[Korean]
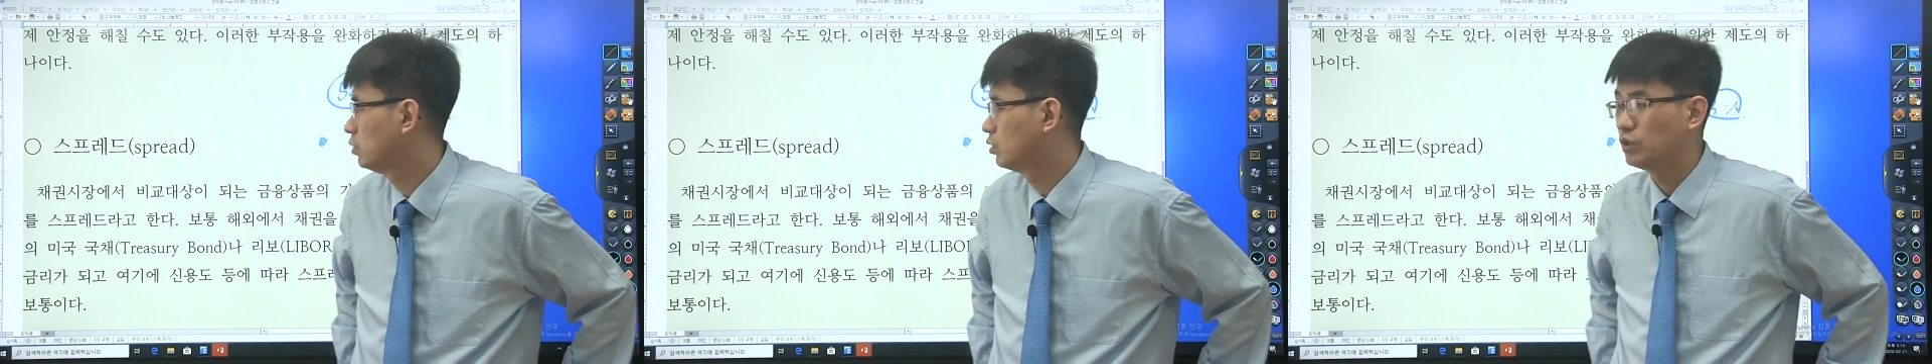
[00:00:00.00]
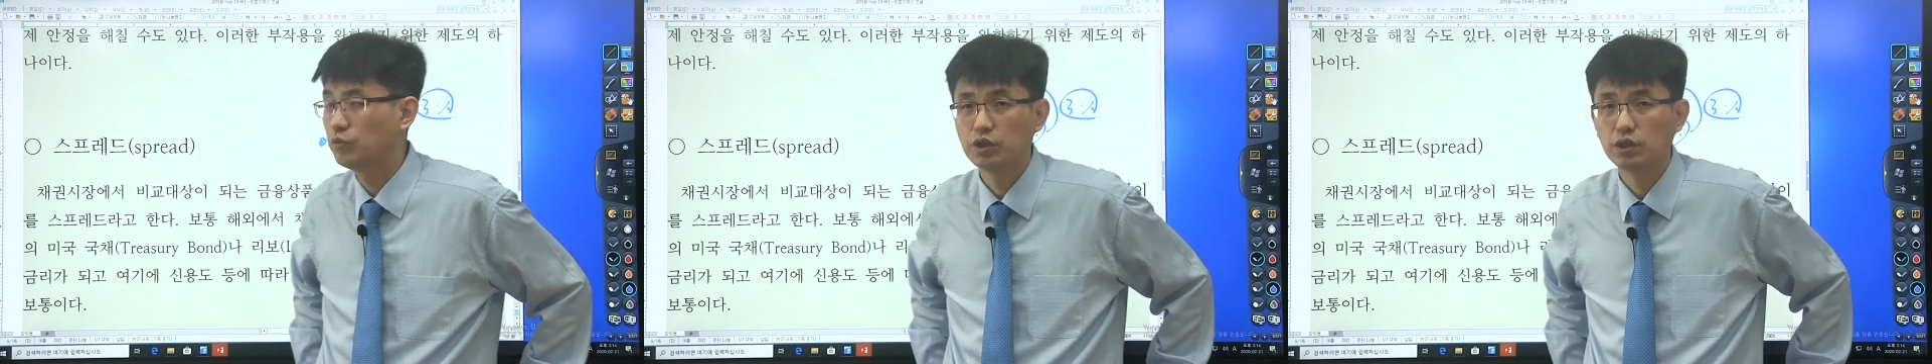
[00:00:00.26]

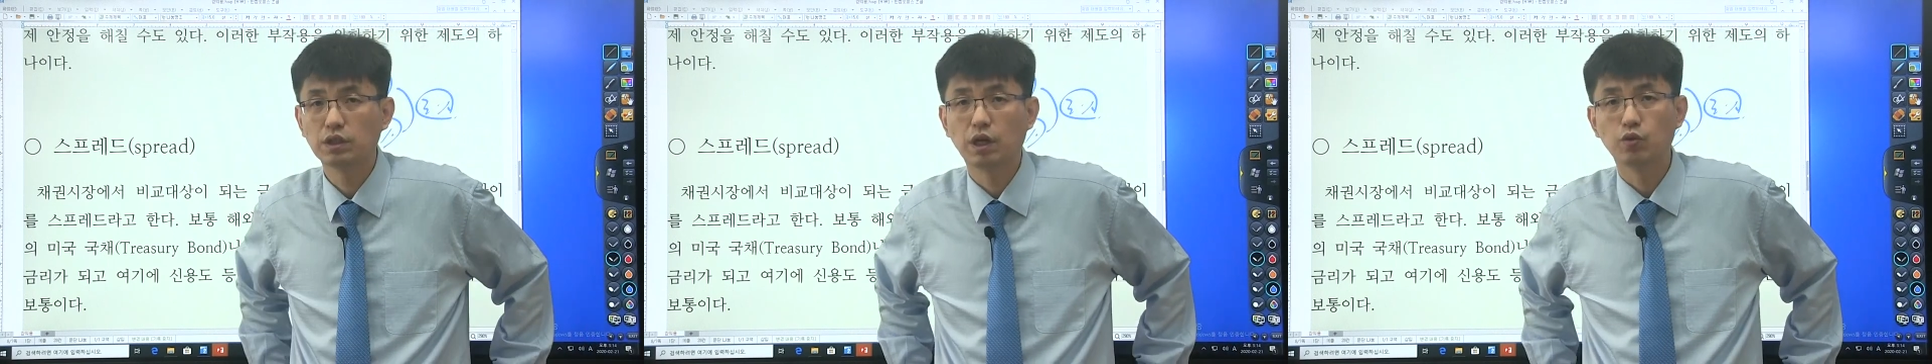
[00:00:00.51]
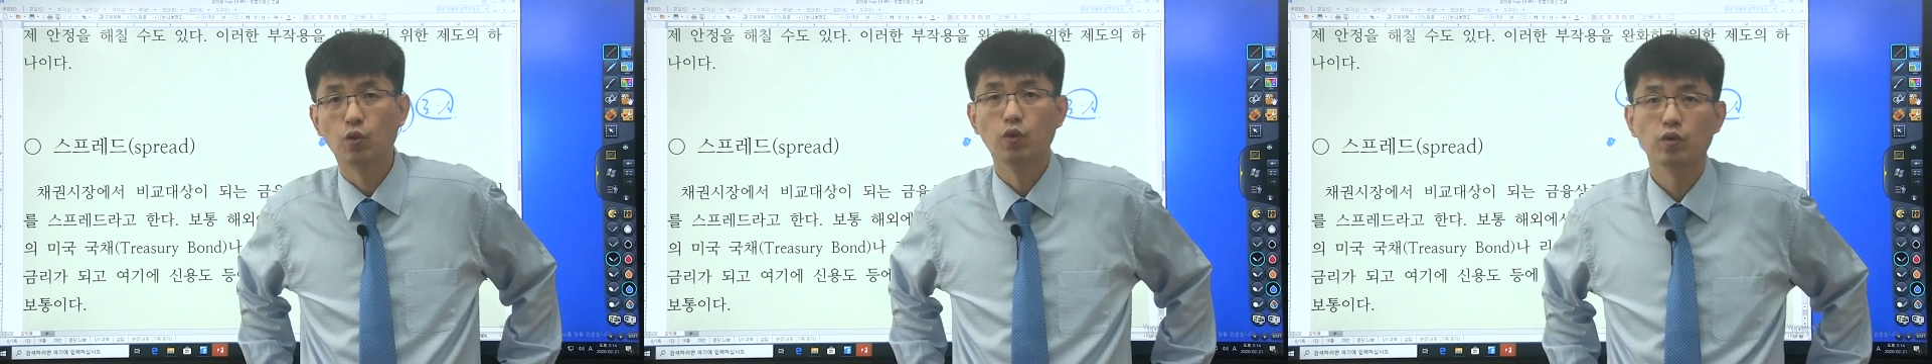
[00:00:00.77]
지금
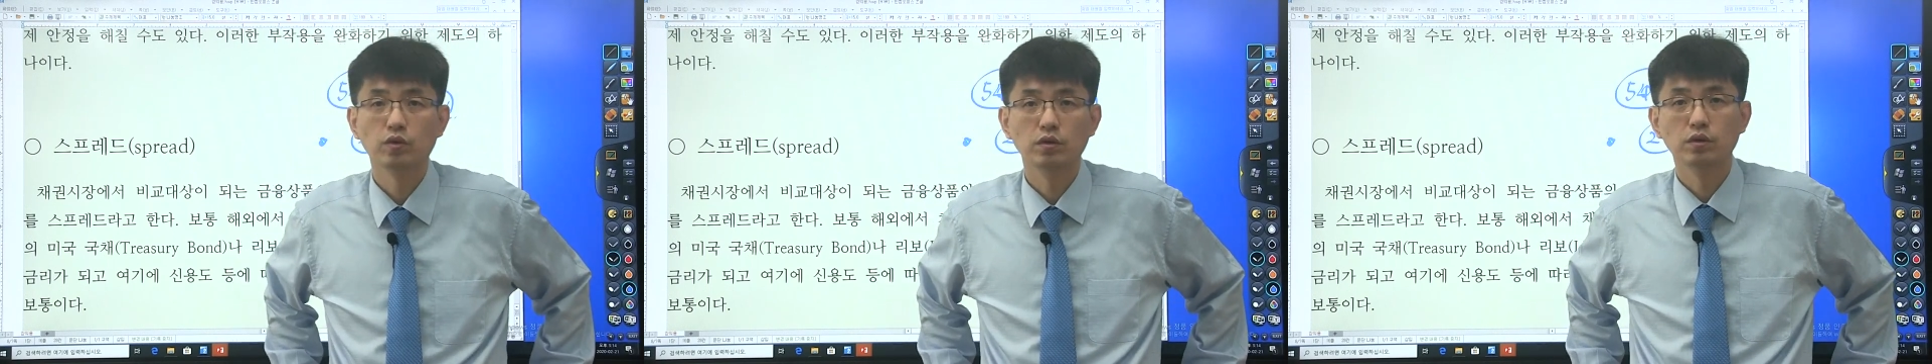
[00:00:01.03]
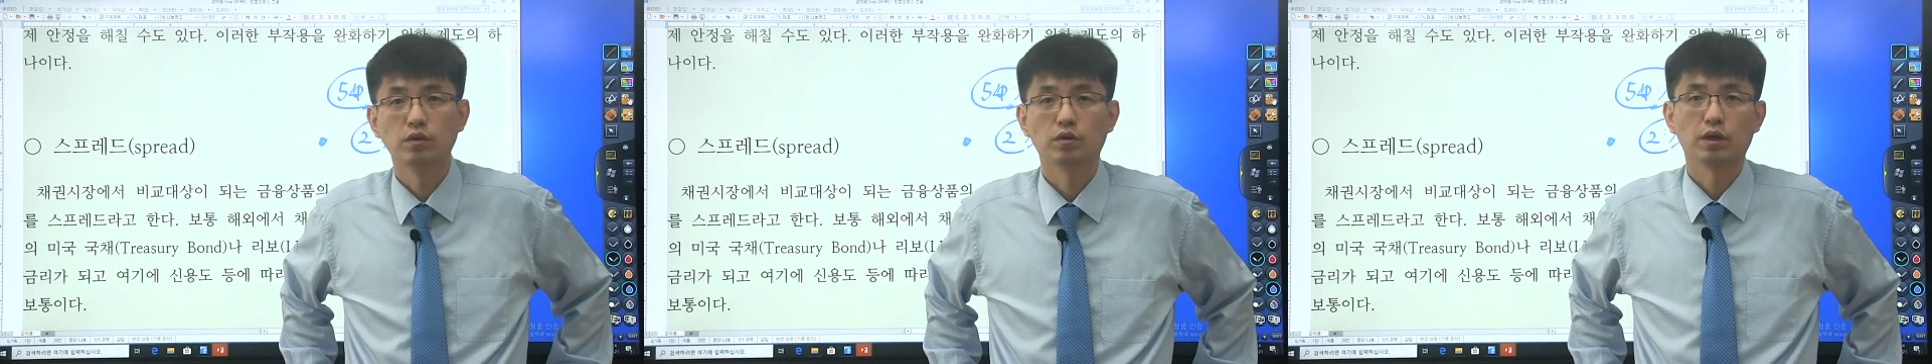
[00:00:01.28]
시사
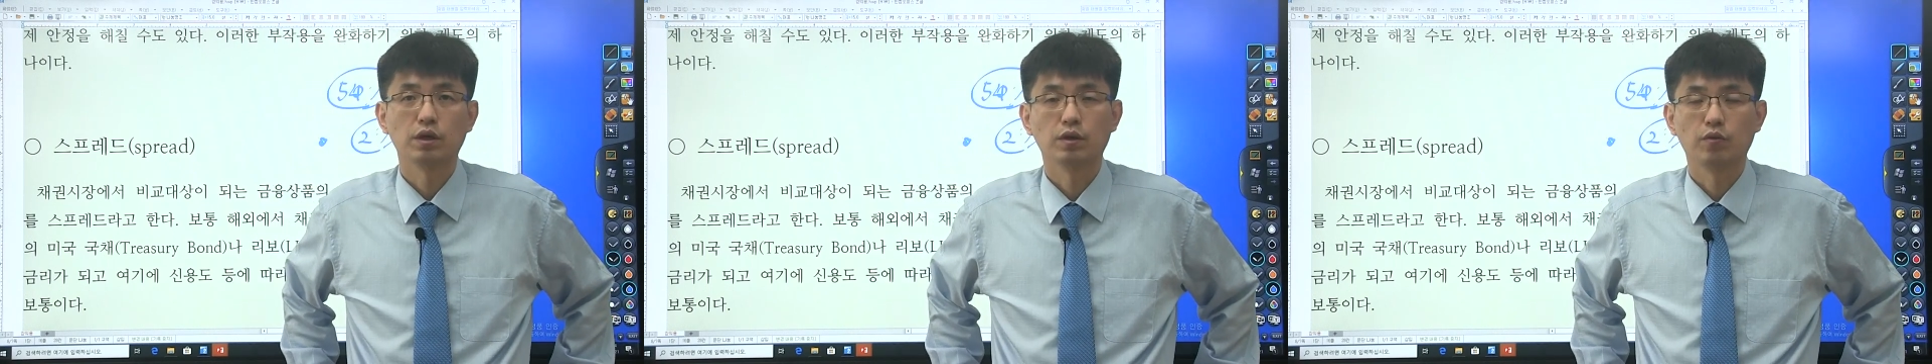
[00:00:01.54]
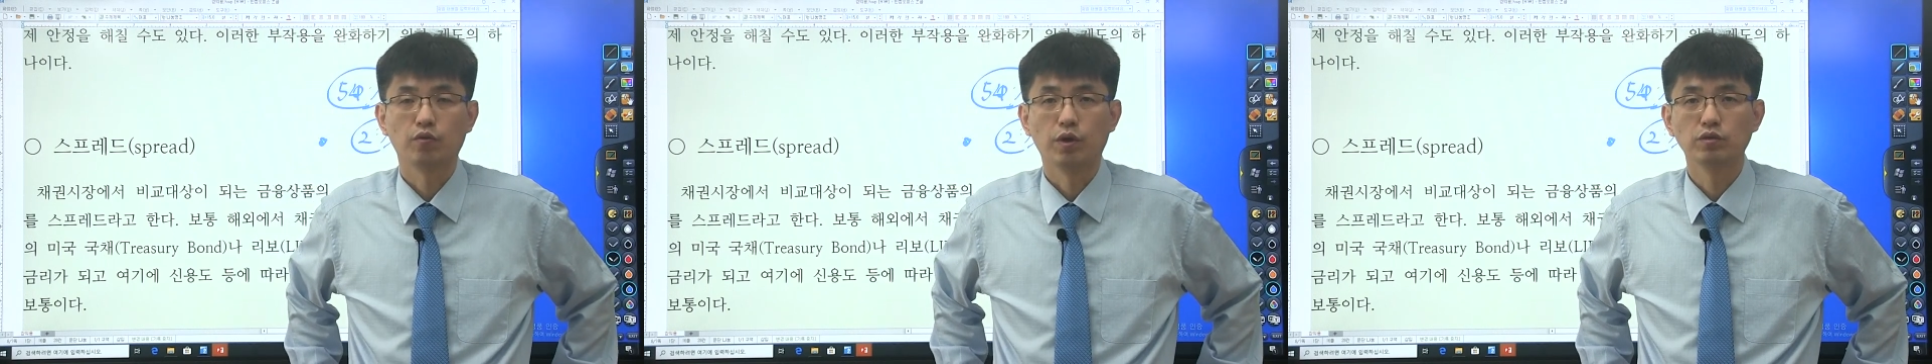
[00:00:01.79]
용어를
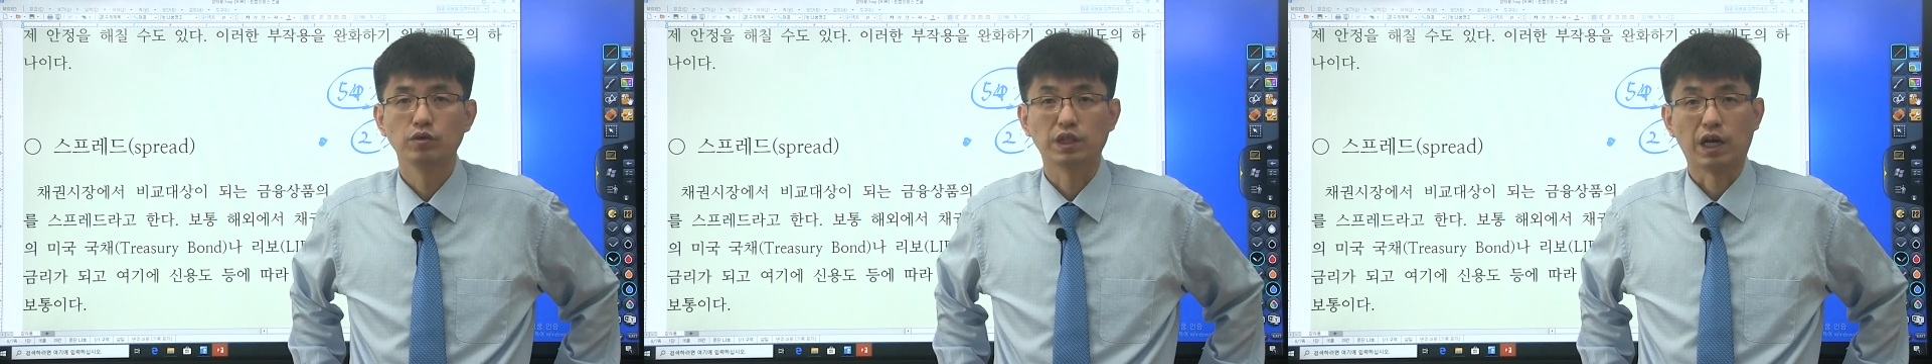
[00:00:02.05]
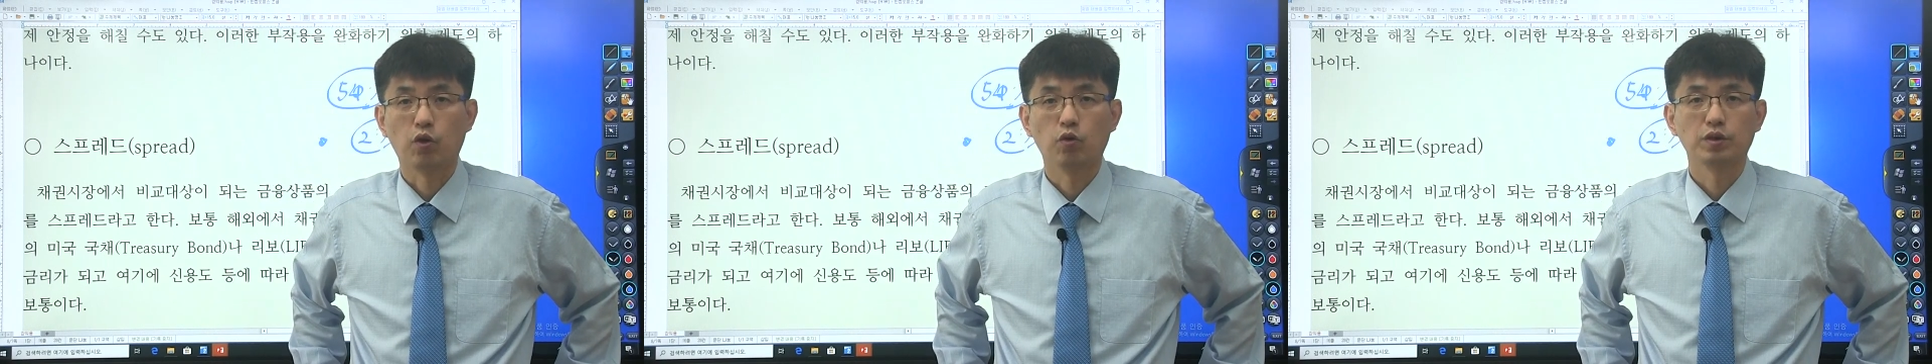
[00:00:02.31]
이렇게 외우는
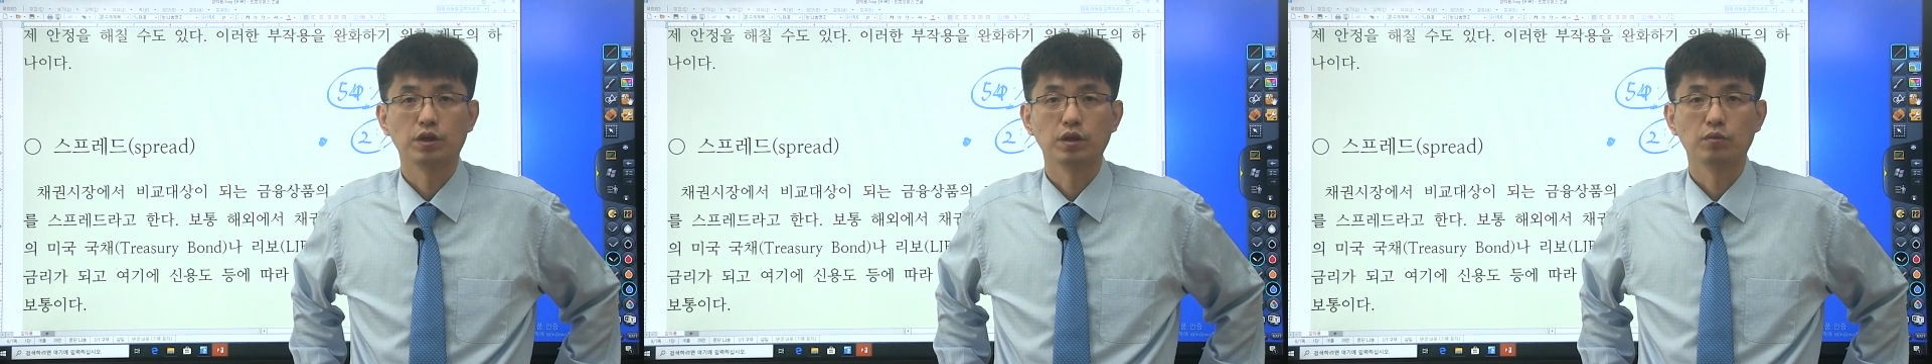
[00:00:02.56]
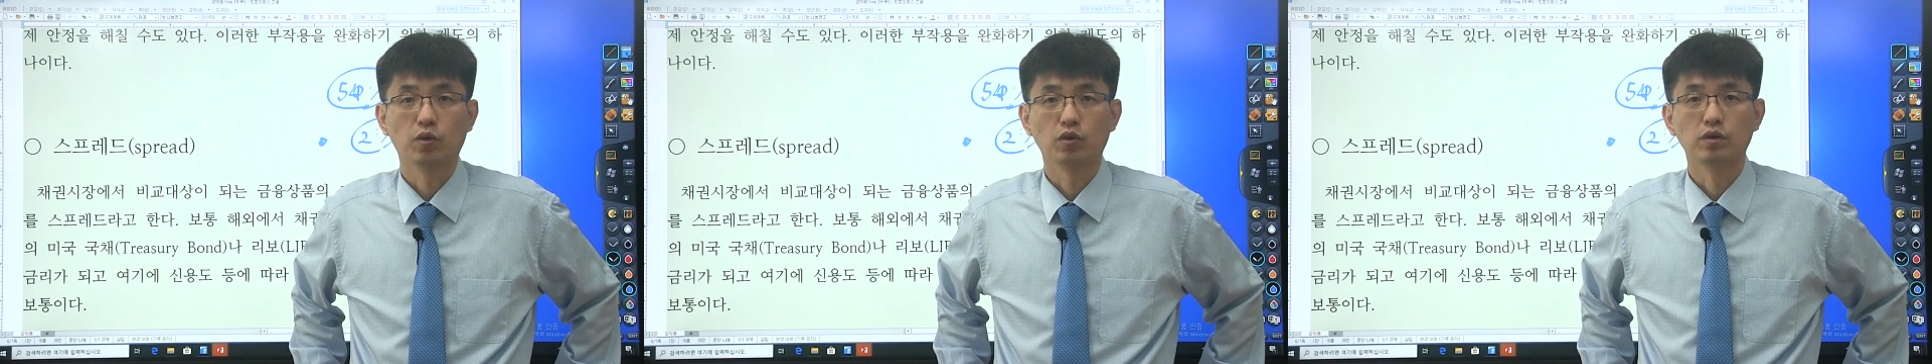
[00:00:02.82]
작업이 뭐